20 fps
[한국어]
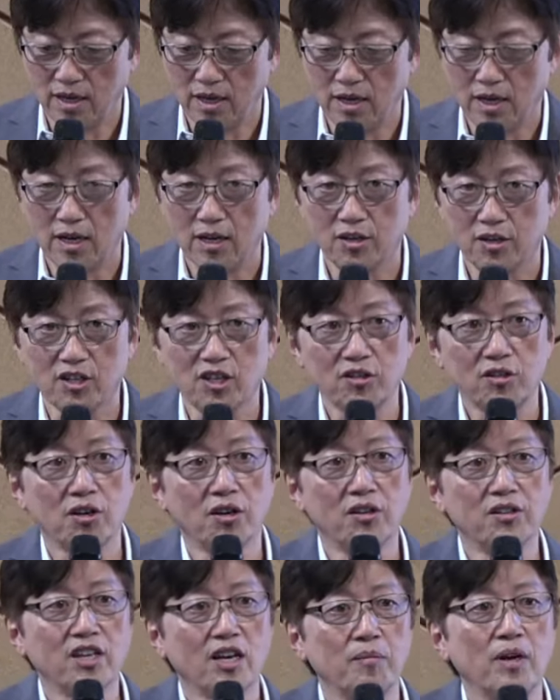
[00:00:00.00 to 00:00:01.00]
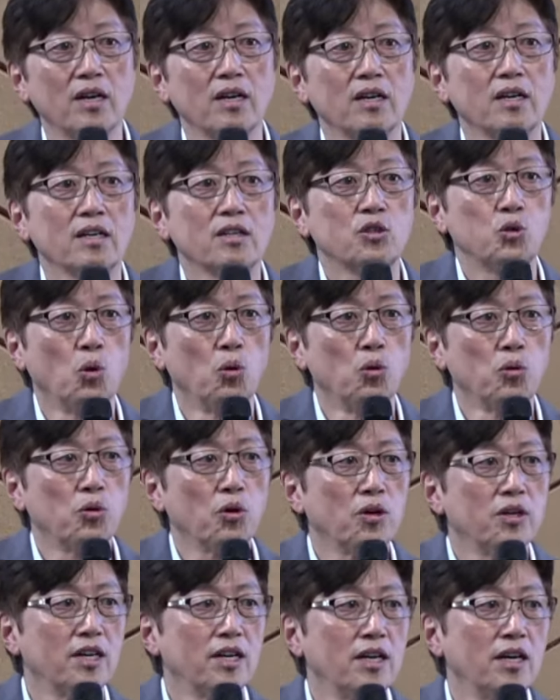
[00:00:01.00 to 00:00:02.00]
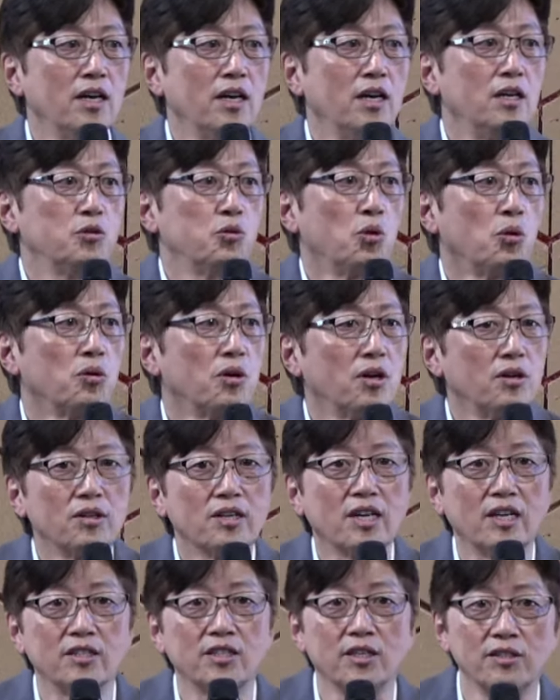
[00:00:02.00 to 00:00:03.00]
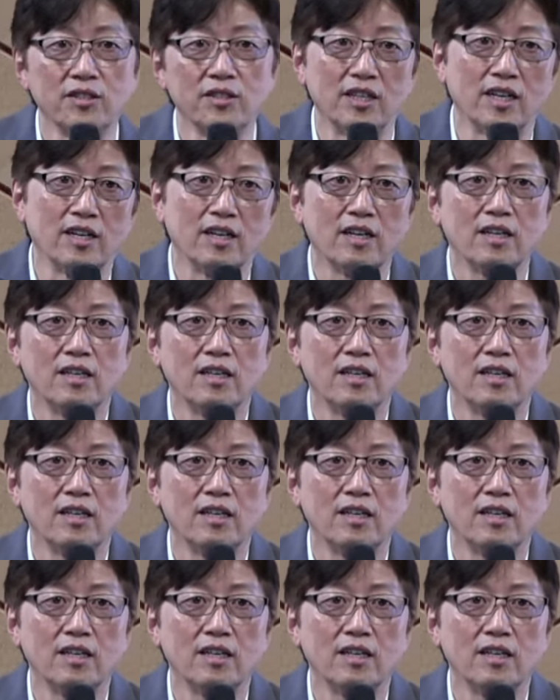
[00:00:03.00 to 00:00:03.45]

그런 그런 다음에 종교인의 종교인은 괜찮느냐?